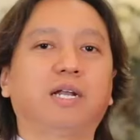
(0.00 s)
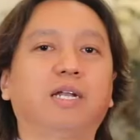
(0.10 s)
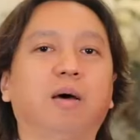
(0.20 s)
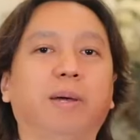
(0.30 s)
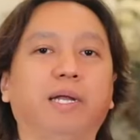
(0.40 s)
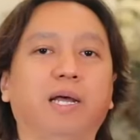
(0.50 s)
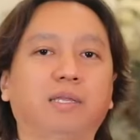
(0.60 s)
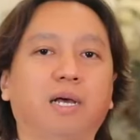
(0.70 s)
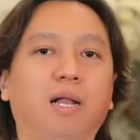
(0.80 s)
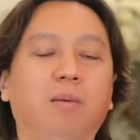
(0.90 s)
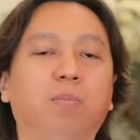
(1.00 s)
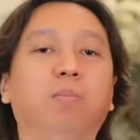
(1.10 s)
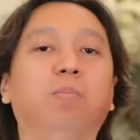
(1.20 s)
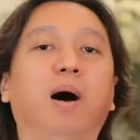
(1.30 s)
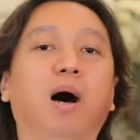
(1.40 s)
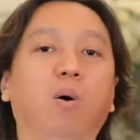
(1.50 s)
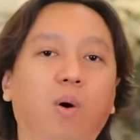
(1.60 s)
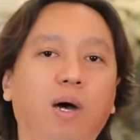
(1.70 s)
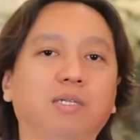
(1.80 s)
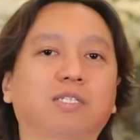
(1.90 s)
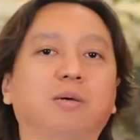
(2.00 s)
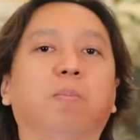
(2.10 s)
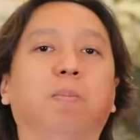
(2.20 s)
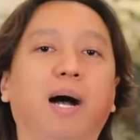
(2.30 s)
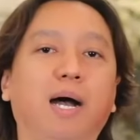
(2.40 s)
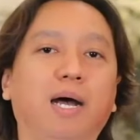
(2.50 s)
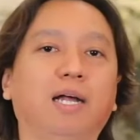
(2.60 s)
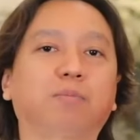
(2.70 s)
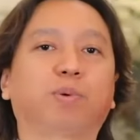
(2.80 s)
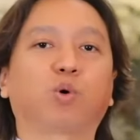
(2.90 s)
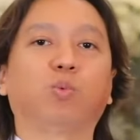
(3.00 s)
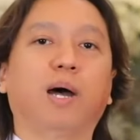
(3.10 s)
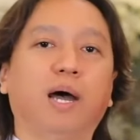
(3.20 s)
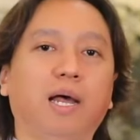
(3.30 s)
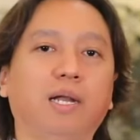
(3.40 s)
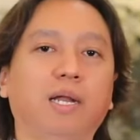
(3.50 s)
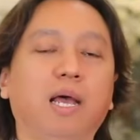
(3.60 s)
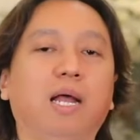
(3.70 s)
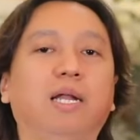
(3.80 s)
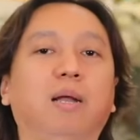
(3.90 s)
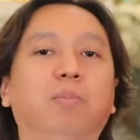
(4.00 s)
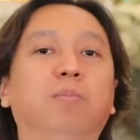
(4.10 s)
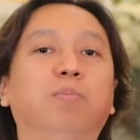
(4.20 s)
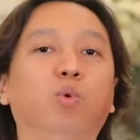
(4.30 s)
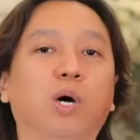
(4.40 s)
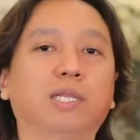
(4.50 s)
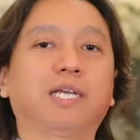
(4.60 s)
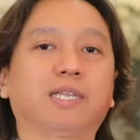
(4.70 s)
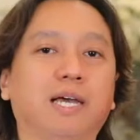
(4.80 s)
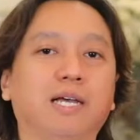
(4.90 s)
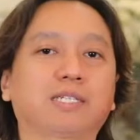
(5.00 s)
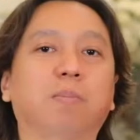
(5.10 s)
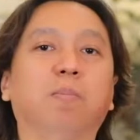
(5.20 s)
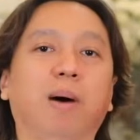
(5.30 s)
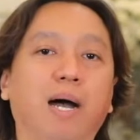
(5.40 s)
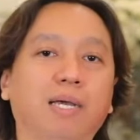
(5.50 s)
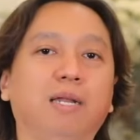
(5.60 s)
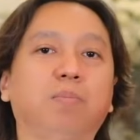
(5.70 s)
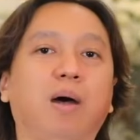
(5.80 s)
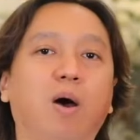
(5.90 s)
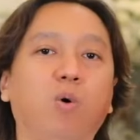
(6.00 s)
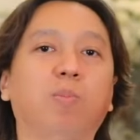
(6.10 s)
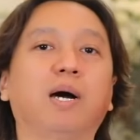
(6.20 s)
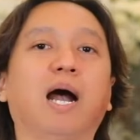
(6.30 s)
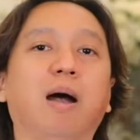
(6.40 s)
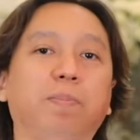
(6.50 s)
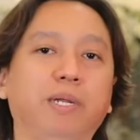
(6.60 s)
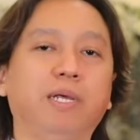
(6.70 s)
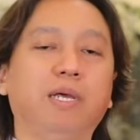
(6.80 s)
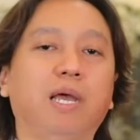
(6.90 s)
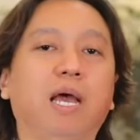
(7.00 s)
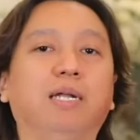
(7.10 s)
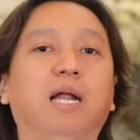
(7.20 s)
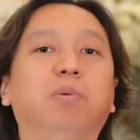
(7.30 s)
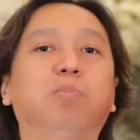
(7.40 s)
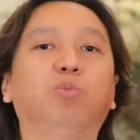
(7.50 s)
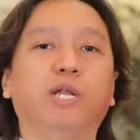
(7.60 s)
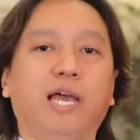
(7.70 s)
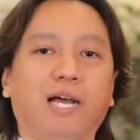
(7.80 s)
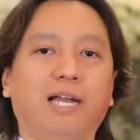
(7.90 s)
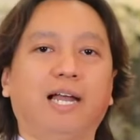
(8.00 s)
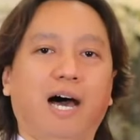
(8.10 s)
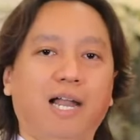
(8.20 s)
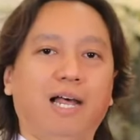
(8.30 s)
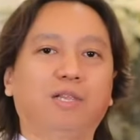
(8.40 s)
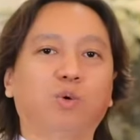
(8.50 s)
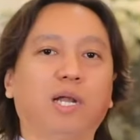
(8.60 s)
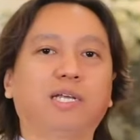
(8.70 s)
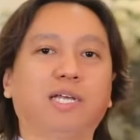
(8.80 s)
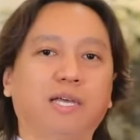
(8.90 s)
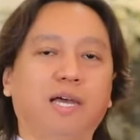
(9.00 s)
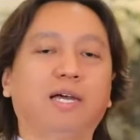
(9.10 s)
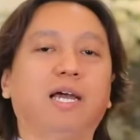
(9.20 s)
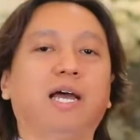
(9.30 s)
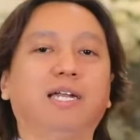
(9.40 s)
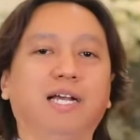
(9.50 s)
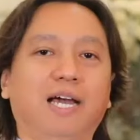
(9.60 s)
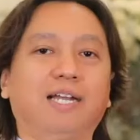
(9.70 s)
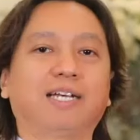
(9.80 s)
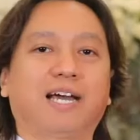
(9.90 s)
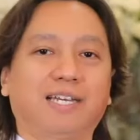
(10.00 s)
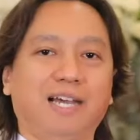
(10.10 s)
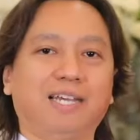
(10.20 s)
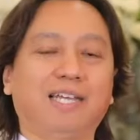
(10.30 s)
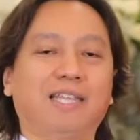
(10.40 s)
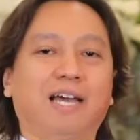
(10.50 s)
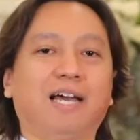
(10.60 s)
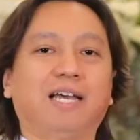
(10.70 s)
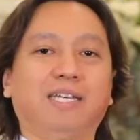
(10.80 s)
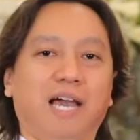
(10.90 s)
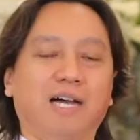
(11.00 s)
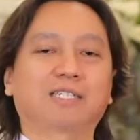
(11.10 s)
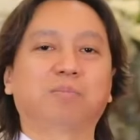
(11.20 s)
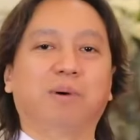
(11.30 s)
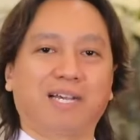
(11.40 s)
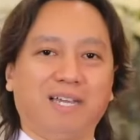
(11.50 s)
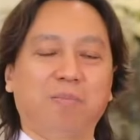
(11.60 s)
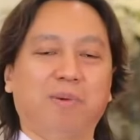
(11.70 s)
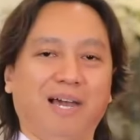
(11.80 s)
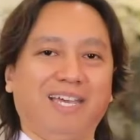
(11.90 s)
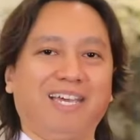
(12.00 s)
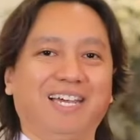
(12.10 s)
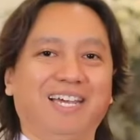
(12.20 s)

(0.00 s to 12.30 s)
dan damai Natal membawa semangat perubahan dan membuat kita semakin mau mengabdi dan memuliakan Allah Tuhan kita dengan karya kita yang semakin baik.